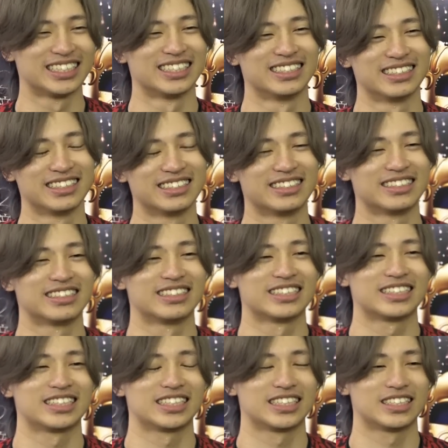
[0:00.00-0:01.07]
うん、
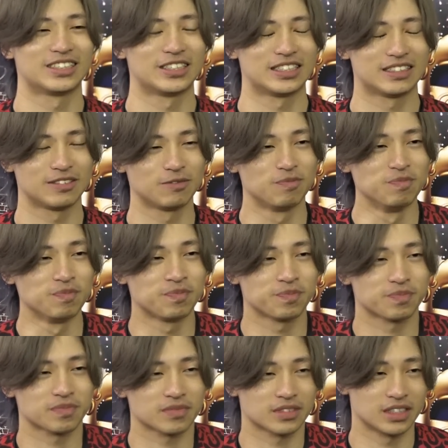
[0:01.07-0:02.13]
まああの明日はね、
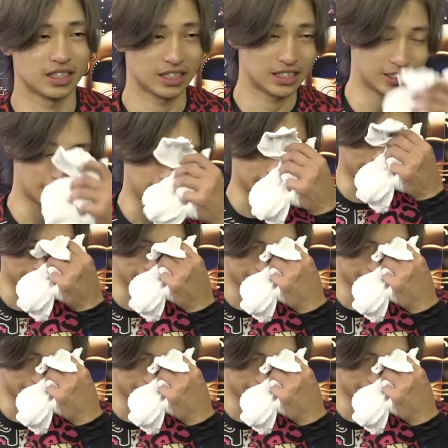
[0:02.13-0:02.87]
えー、期